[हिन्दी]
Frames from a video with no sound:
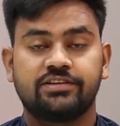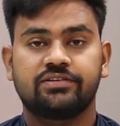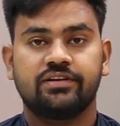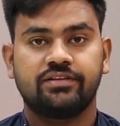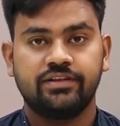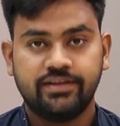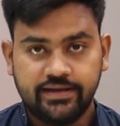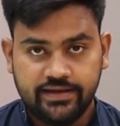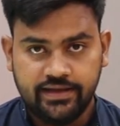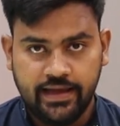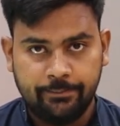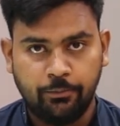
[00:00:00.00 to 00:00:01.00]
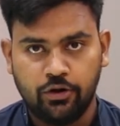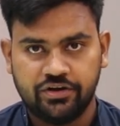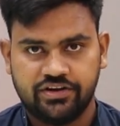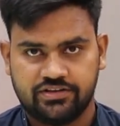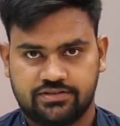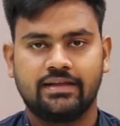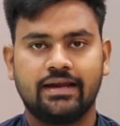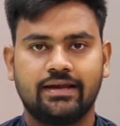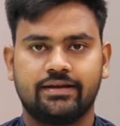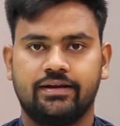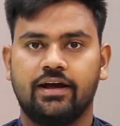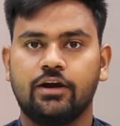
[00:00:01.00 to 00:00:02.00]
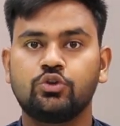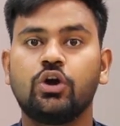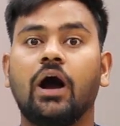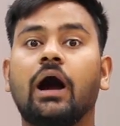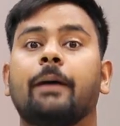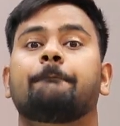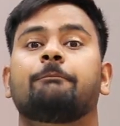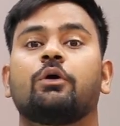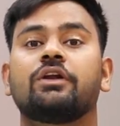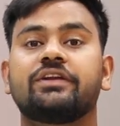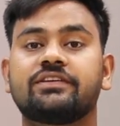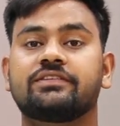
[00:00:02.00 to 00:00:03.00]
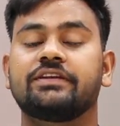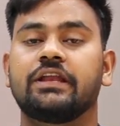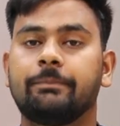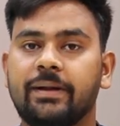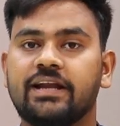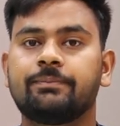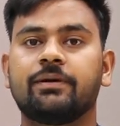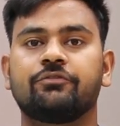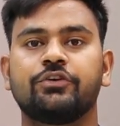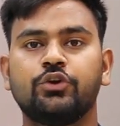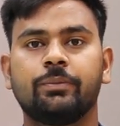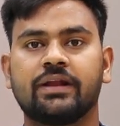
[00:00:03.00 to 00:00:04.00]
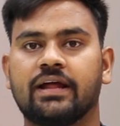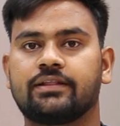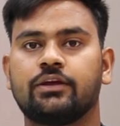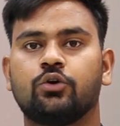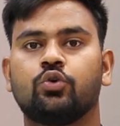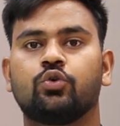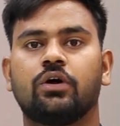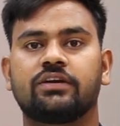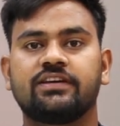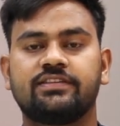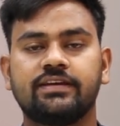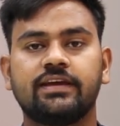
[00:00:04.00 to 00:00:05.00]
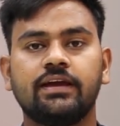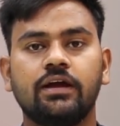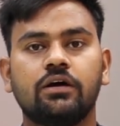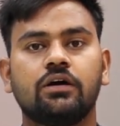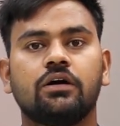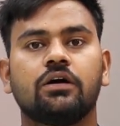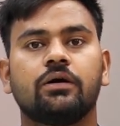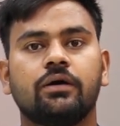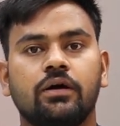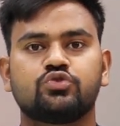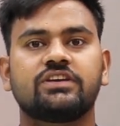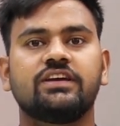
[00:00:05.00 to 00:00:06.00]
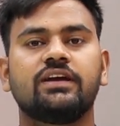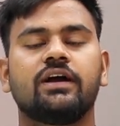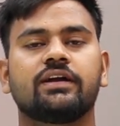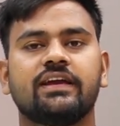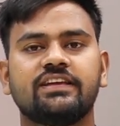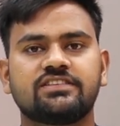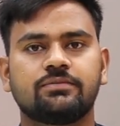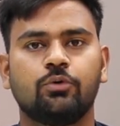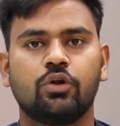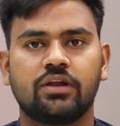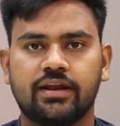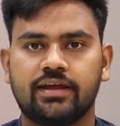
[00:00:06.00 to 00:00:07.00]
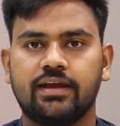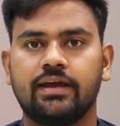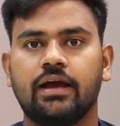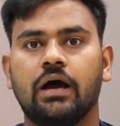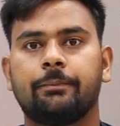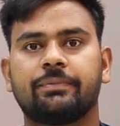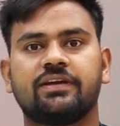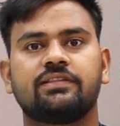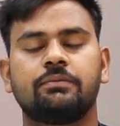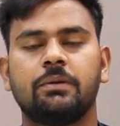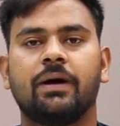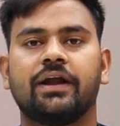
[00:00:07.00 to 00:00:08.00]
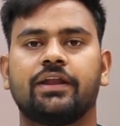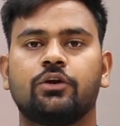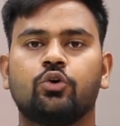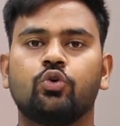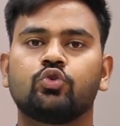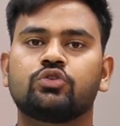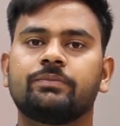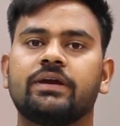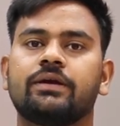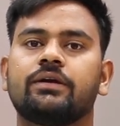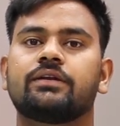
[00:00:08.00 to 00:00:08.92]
इस तरह से ये है पॉलिटिक्स से रिलेटेड अगर जो आप पॉलिटिक्स डिबेट पर वीडियो बनाते हो किसी के उसके अगेंस्ट बोल करके आप किसी भी पार्टी को उसमें